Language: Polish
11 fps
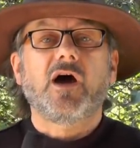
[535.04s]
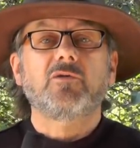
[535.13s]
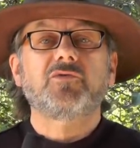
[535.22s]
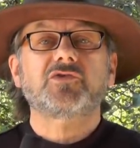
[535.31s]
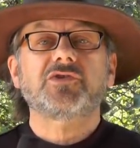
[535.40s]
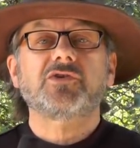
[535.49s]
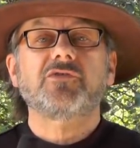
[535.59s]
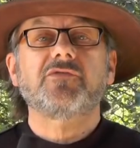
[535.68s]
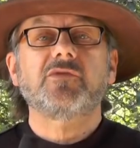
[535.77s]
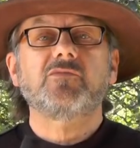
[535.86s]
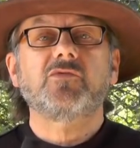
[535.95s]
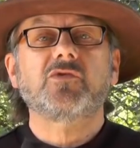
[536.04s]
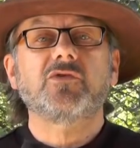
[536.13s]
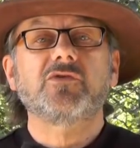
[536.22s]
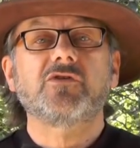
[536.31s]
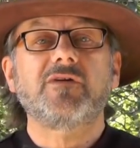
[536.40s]
autorzy tego filmu
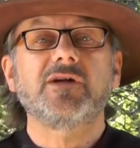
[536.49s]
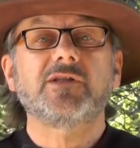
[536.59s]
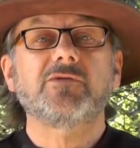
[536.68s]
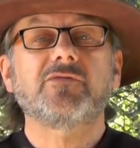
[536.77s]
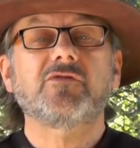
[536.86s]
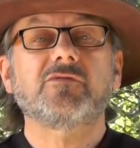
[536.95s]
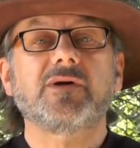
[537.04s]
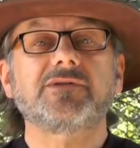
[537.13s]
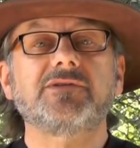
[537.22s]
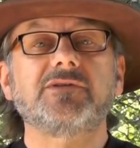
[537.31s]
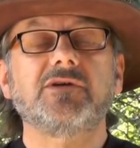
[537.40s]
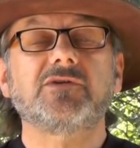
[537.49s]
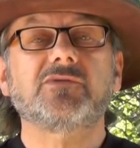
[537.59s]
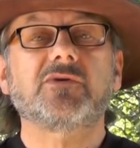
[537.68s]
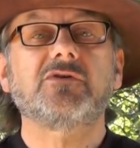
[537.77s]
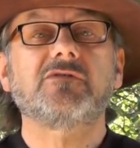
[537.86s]
korygowali tę informację i
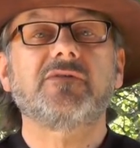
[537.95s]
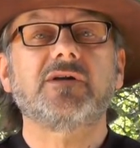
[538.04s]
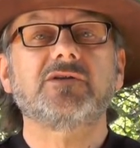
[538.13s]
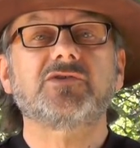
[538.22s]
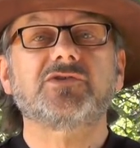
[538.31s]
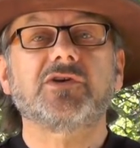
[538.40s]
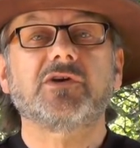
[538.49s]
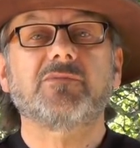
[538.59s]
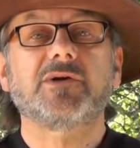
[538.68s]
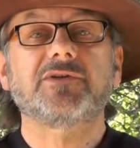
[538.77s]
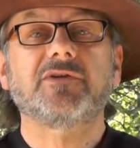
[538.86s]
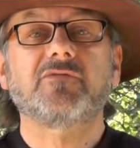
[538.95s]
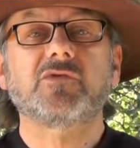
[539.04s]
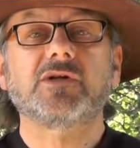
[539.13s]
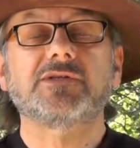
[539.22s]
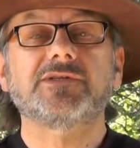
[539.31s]
sugerowali, że planeta
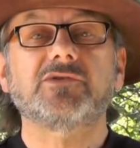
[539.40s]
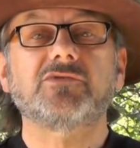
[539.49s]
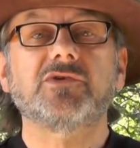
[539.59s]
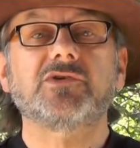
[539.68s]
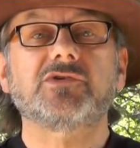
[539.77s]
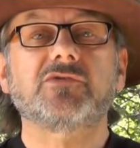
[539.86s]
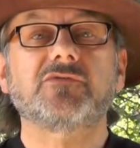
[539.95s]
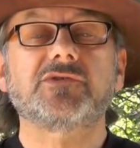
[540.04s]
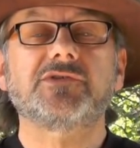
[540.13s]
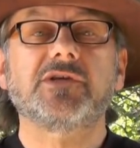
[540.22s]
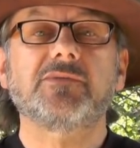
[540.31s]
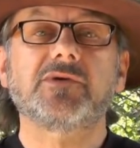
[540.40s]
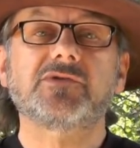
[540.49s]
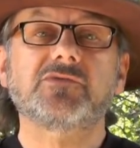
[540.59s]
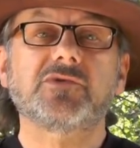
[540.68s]
Wulkan znajduje się w systemie